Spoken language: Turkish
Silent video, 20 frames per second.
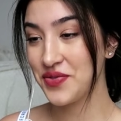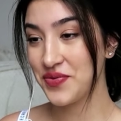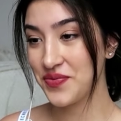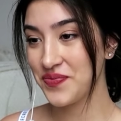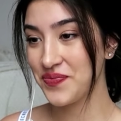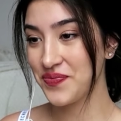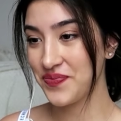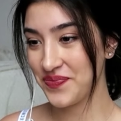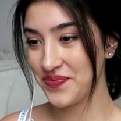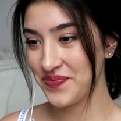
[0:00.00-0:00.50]
ben
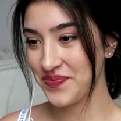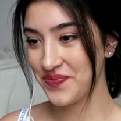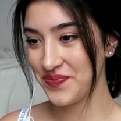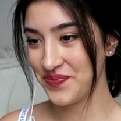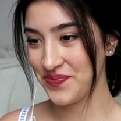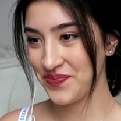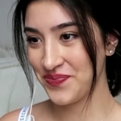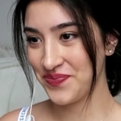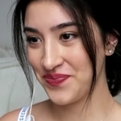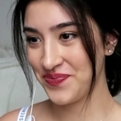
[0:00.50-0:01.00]

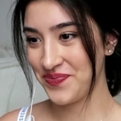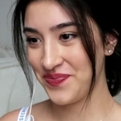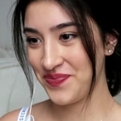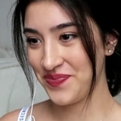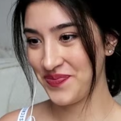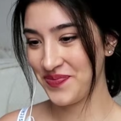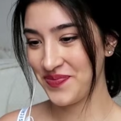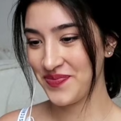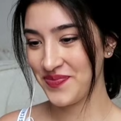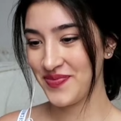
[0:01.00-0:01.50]
kullanıyorum.
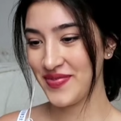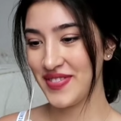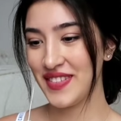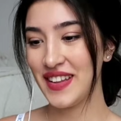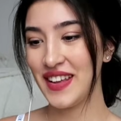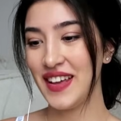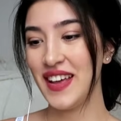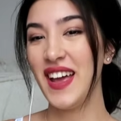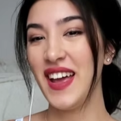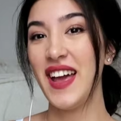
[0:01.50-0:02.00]

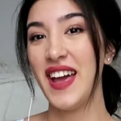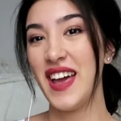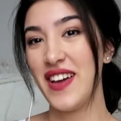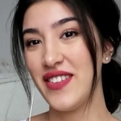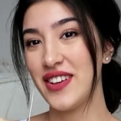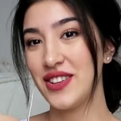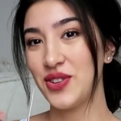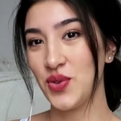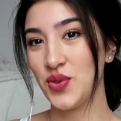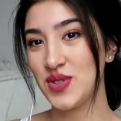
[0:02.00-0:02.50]

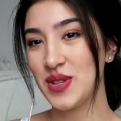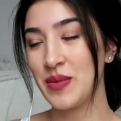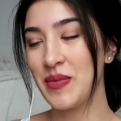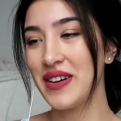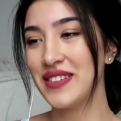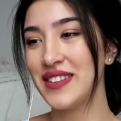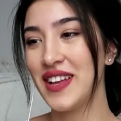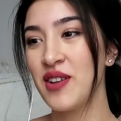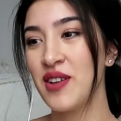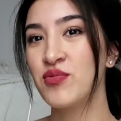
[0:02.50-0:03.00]
Evet o
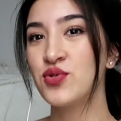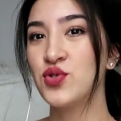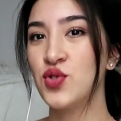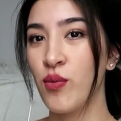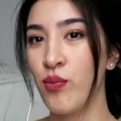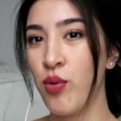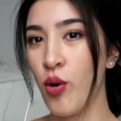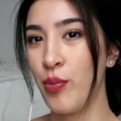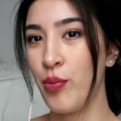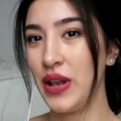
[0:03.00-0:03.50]
zamanlar bu
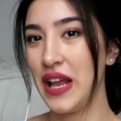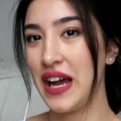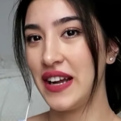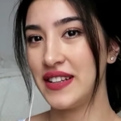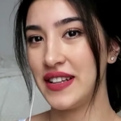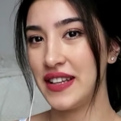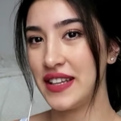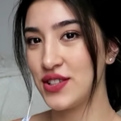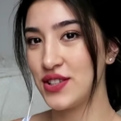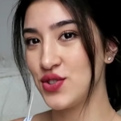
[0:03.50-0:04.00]
çok
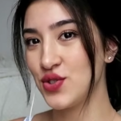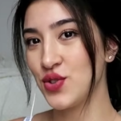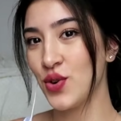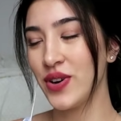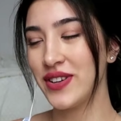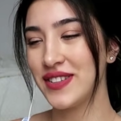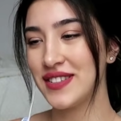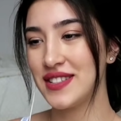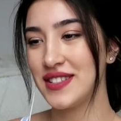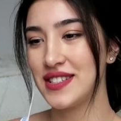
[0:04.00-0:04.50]
popülerdi. Nikki
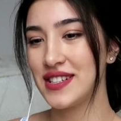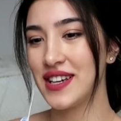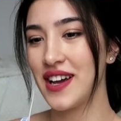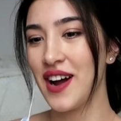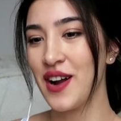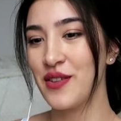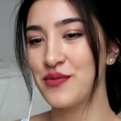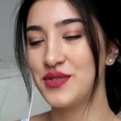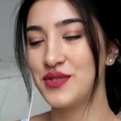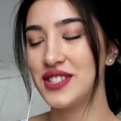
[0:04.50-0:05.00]
Tutorials
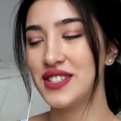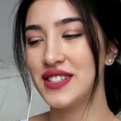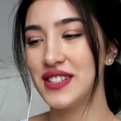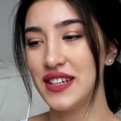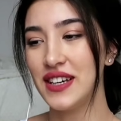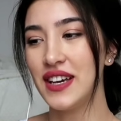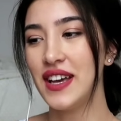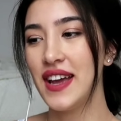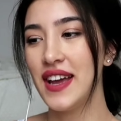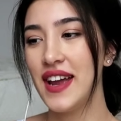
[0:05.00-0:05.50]

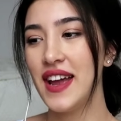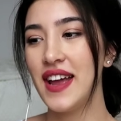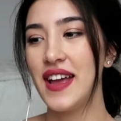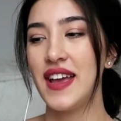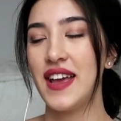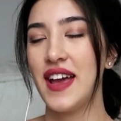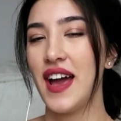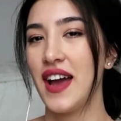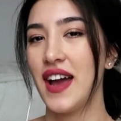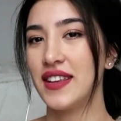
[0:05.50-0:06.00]
çıkarmıştı.
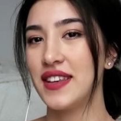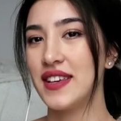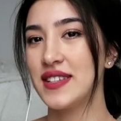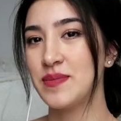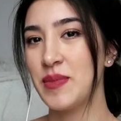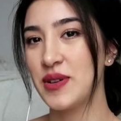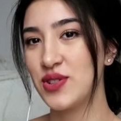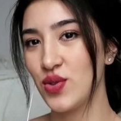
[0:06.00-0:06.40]
Ee, herkes